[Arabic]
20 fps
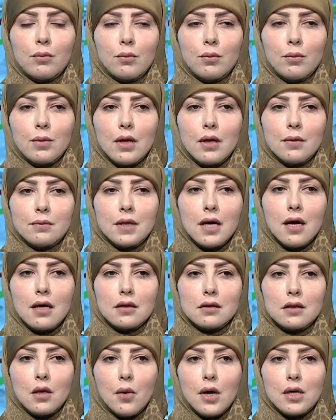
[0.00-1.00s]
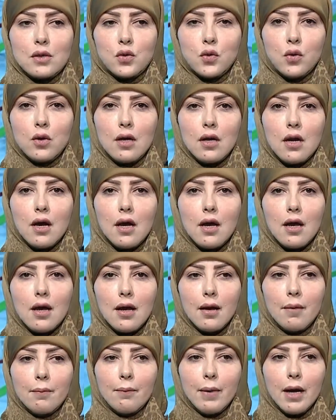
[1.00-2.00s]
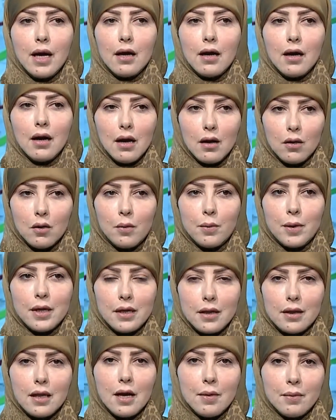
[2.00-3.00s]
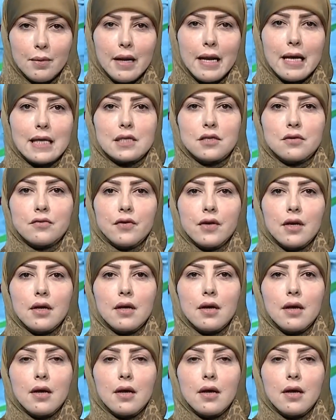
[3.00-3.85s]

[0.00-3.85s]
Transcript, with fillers: بالإمكان التواصل مع الرقم اللي يظهر بالأسفل